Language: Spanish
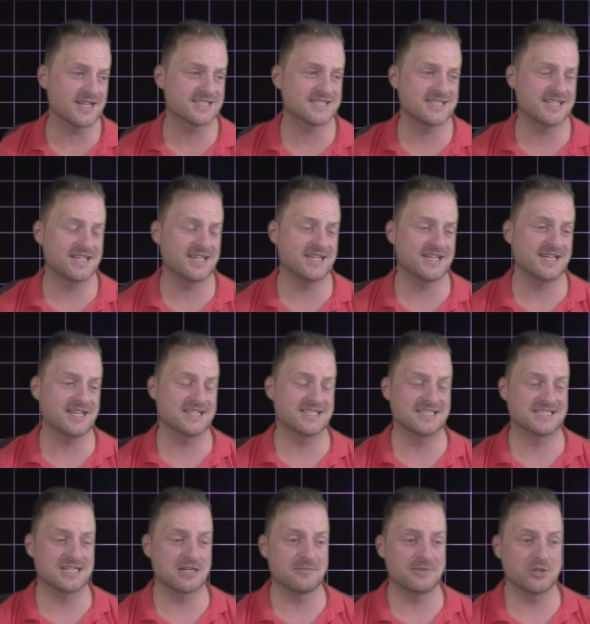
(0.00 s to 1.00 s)
a este,
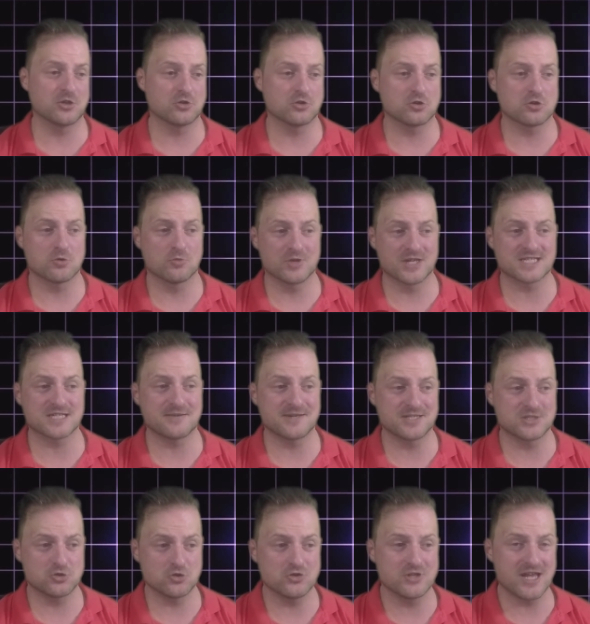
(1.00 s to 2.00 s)
este, servidor, como ya
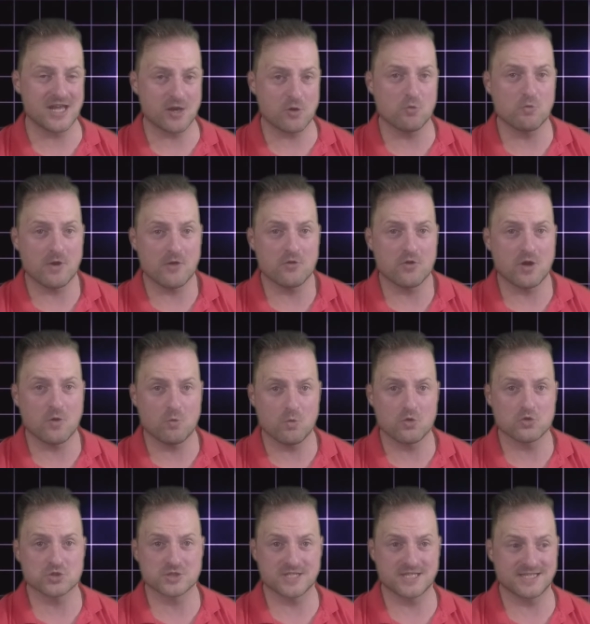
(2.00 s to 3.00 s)
sabéis, yo ya he jugado a
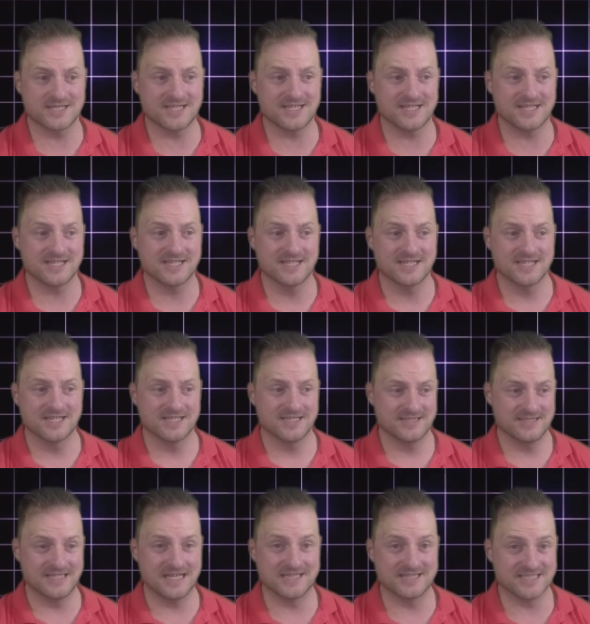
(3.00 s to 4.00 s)
juegos de, de,
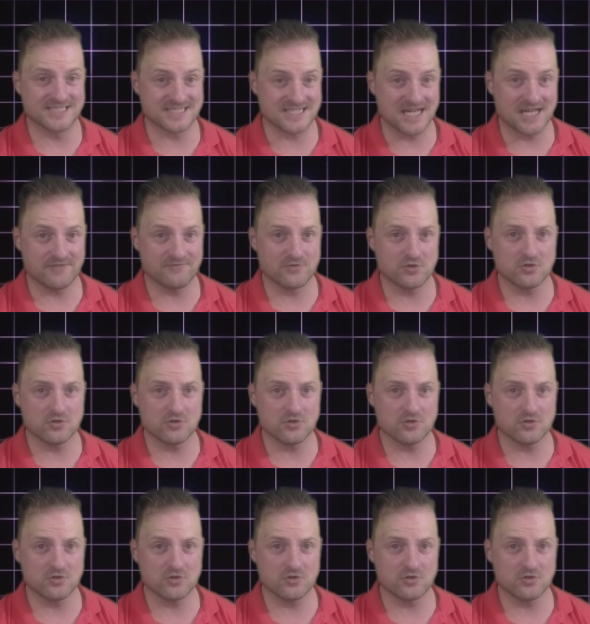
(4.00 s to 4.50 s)
de Life,